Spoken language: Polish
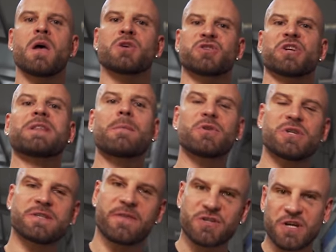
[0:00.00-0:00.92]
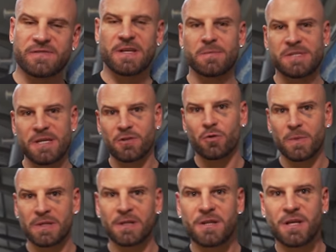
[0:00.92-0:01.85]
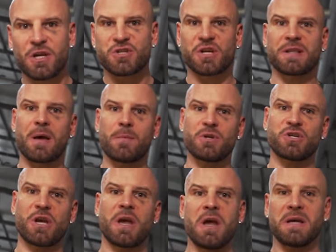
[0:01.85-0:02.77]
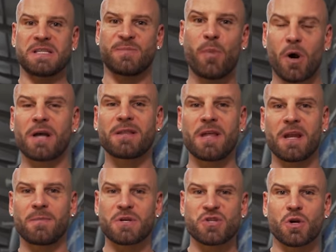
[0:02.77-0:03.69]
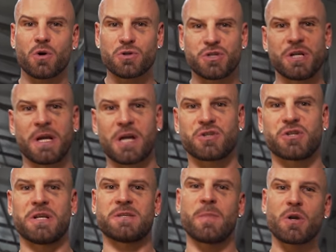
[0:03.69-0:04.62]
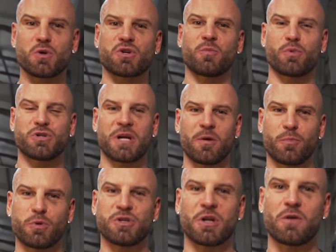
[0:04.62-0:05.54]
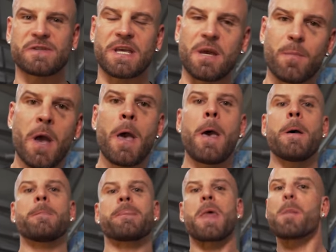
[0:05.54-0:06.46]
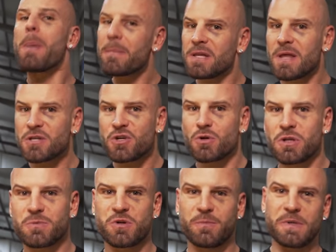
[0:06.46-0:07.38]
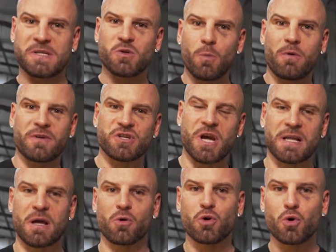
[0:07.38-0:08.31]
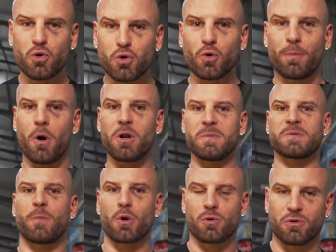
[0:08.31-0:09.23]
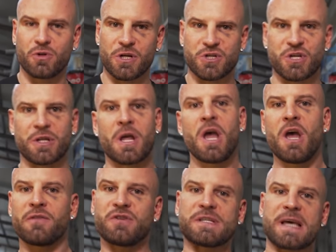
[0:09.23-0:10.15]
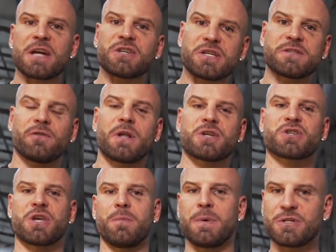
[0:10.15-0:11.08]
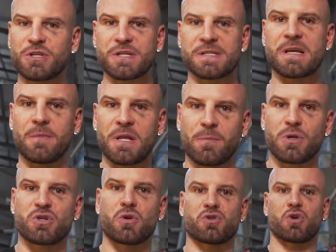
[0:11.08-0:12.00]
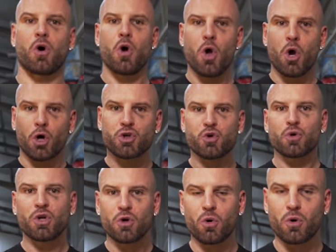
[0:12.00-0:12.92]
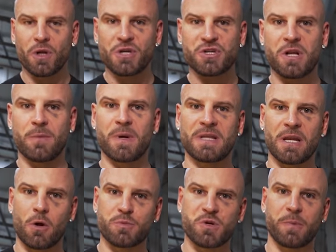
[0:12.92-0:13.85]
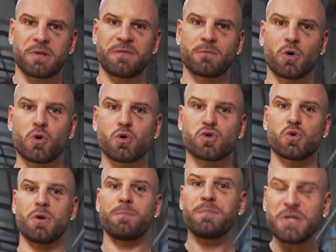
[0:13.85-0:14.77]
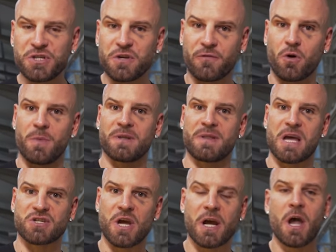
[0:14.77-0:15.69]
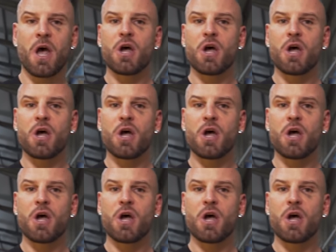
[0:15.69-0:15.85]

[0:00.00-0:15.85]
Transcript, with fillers: Żegnamy się z Warszawskim Centrum Atletyki, żegnamy się z bohaterem naszego odcinka, czyli z Mariuszem Pudzianem Pudzianowskim. E, pamiętajcie o tym, żeby subować kanał YouTube Olim Sport Nutrition, wciskajcie dzwoneczki, będziecie z nami na bieżąco. Kciuki do góry, jeżeli materiał przypadł Wam do gustu i piszcie w komentarzach,